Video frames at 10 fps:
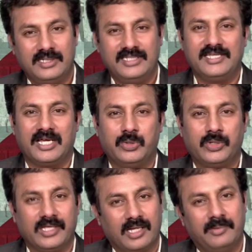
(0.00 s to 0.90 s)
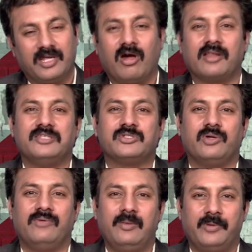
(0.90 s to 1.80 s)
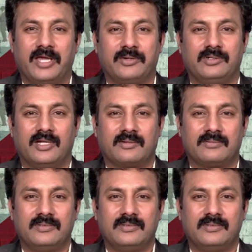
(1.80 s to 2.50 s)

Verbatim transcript: ఈజీగా దొరికింది కాబట్టి కార్ తీసుకొని వెళ్ళిపోయారు అన్నారు